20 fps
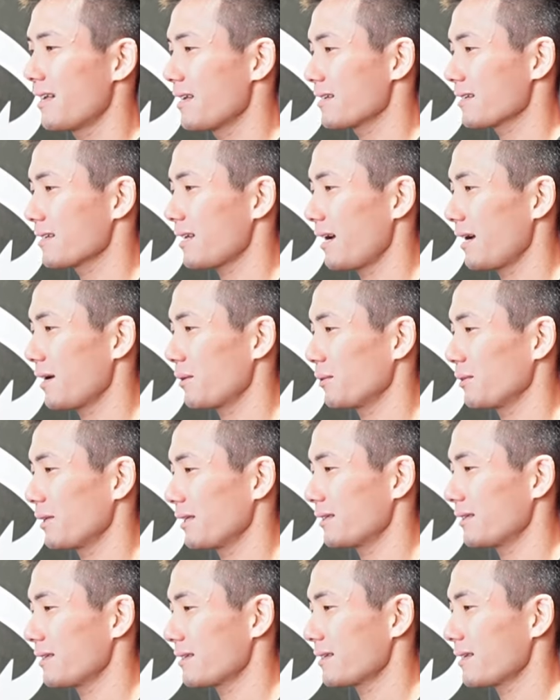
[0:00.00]
最後
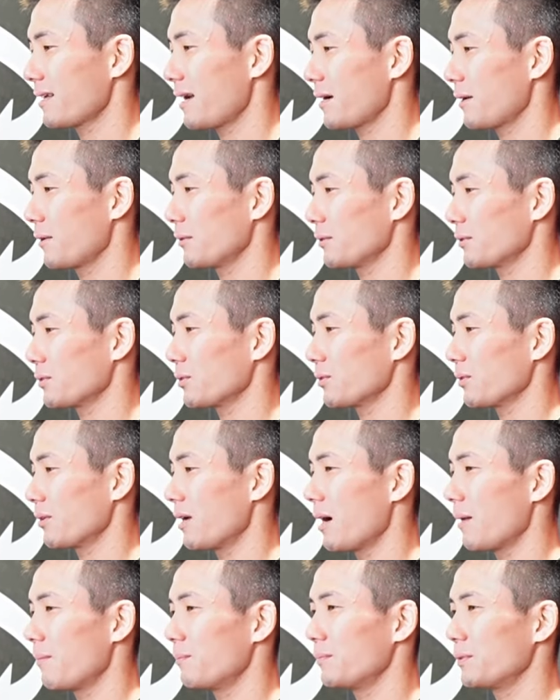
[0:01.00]
だって最後のちょっと
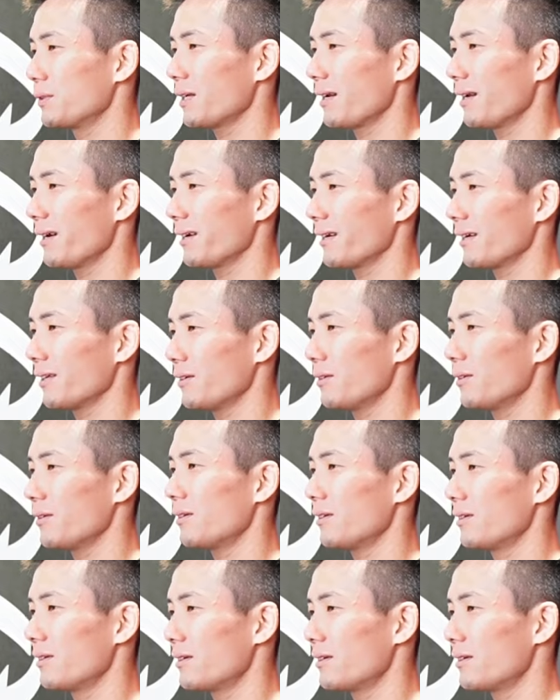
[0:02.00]
ラップじゃないけど